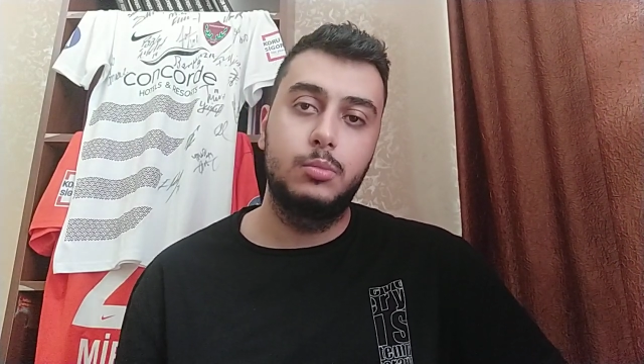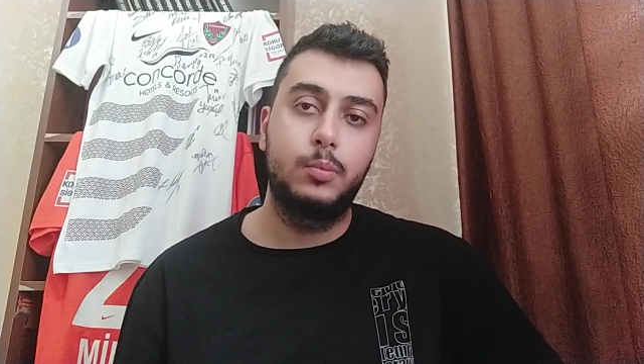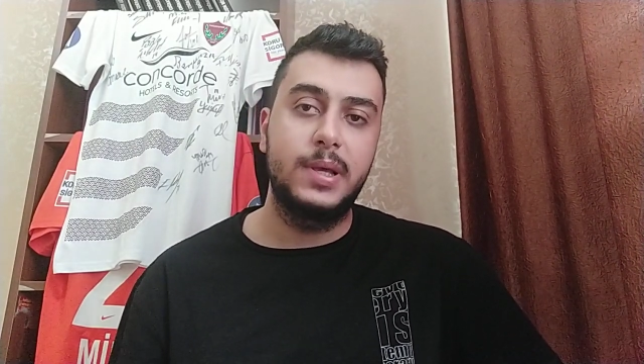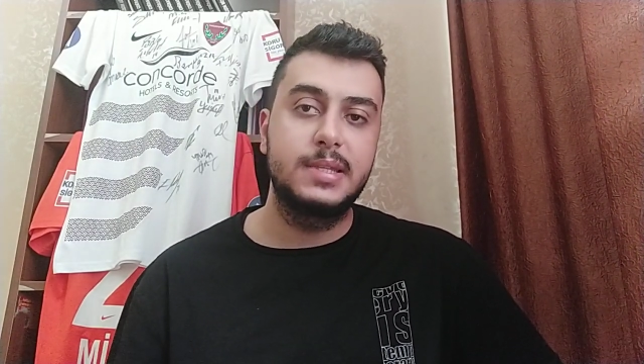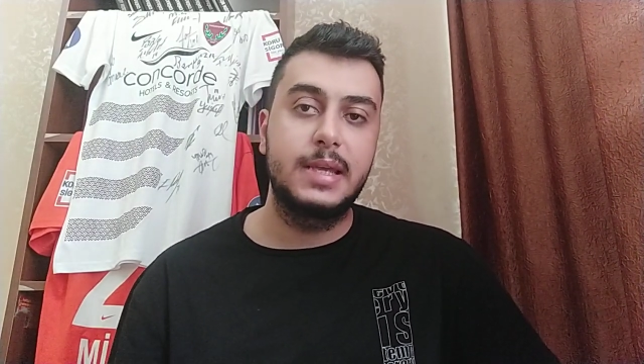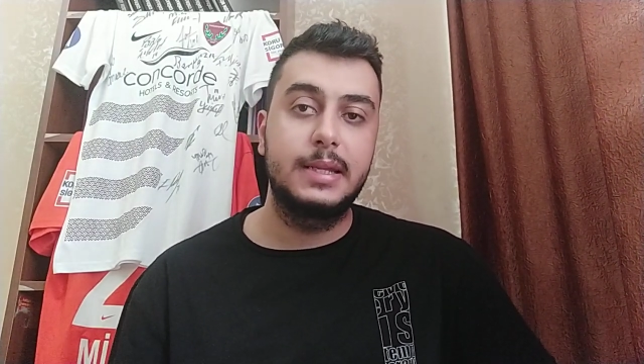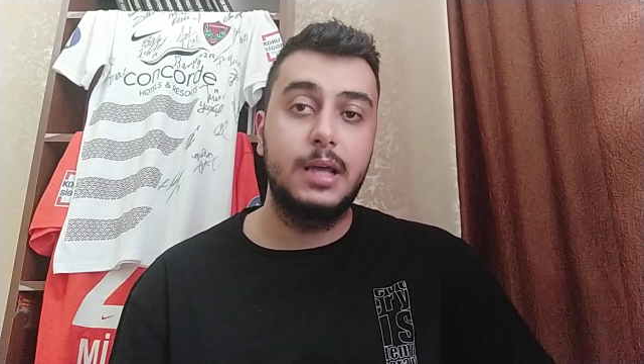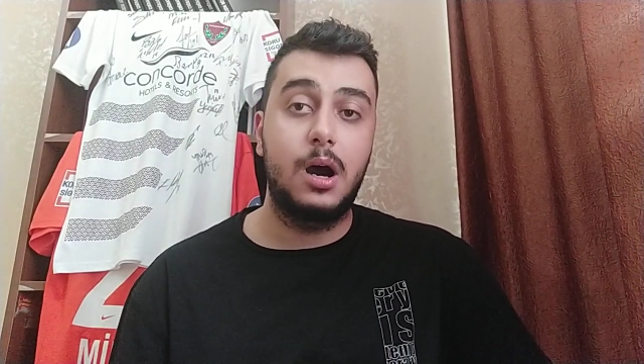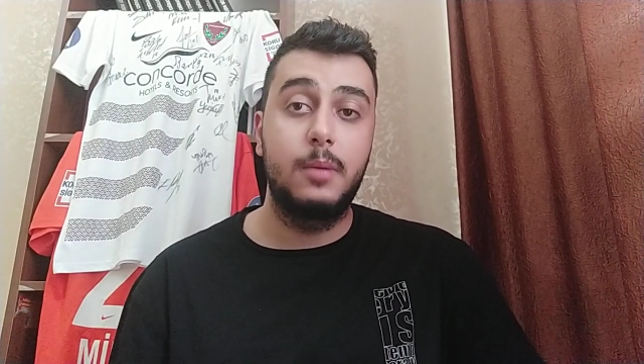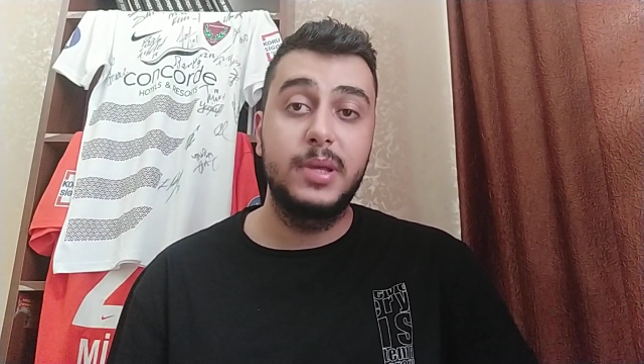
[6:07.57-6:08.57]
bu
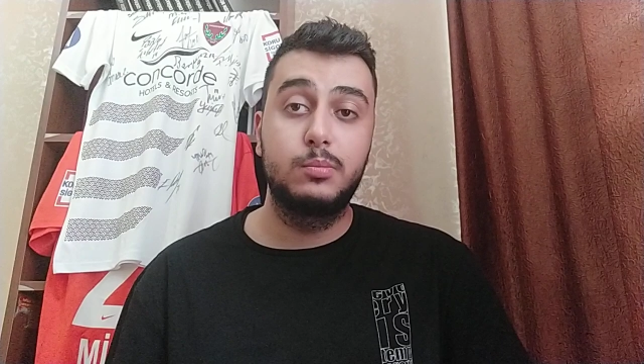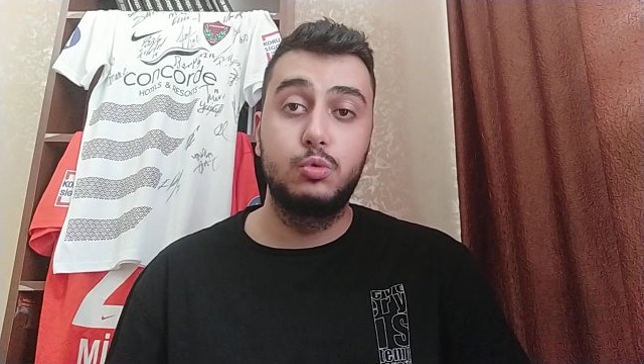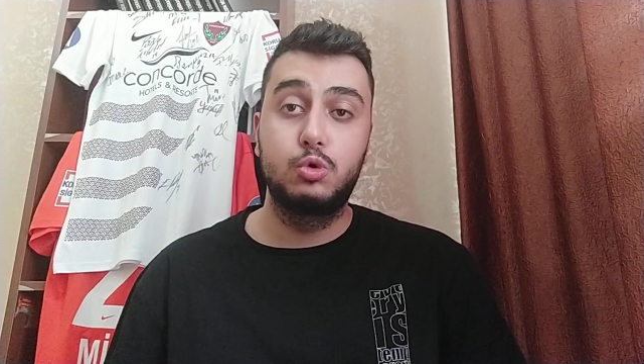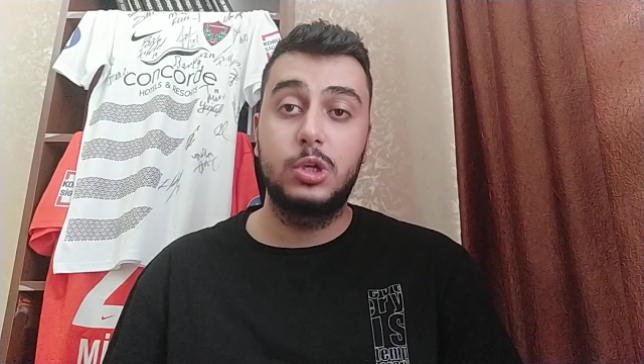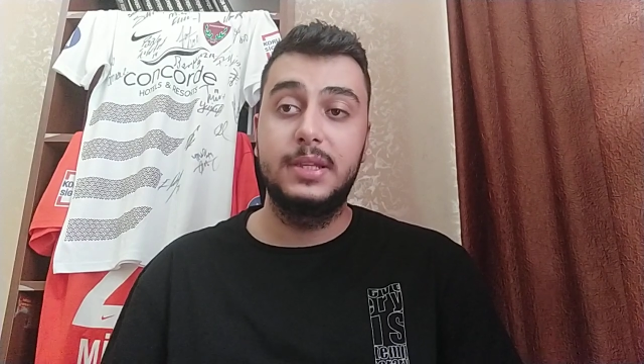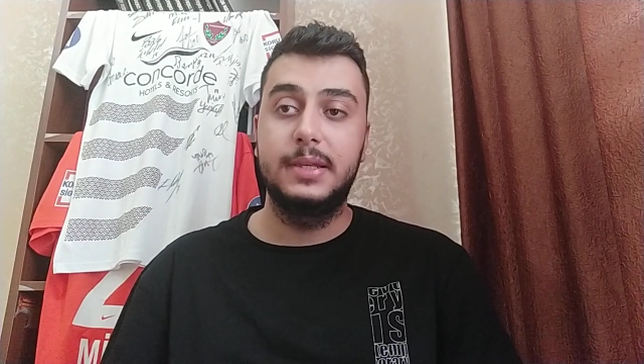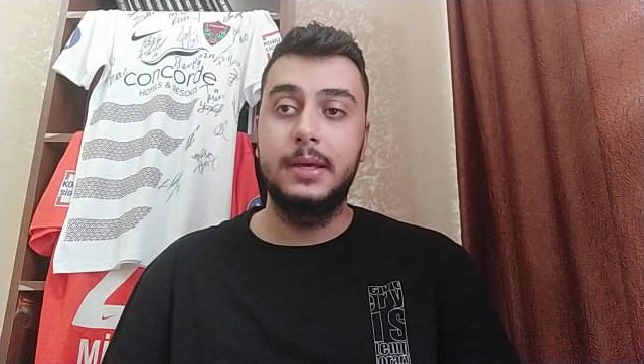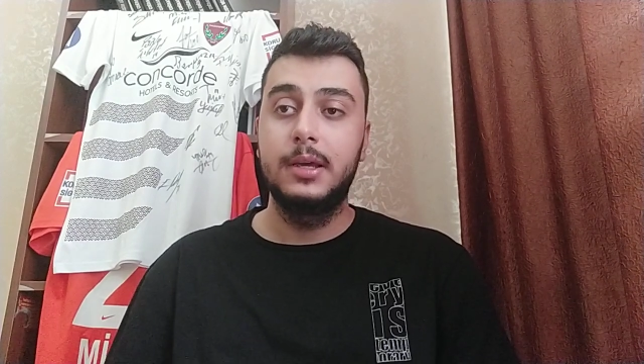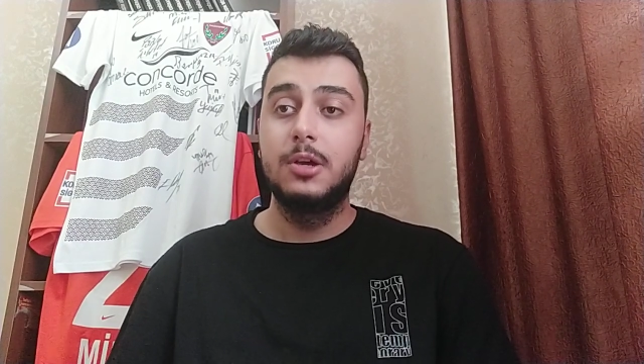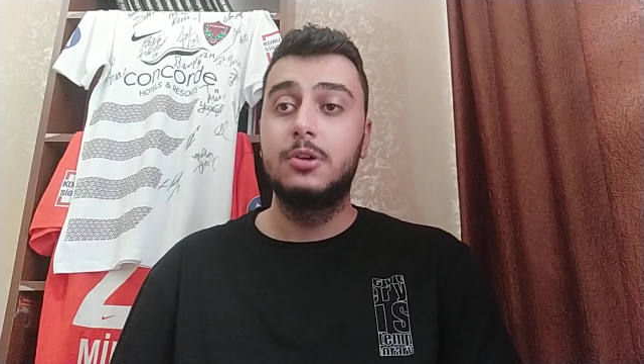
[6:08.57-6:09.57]
benzerine Ahmet Musa diye.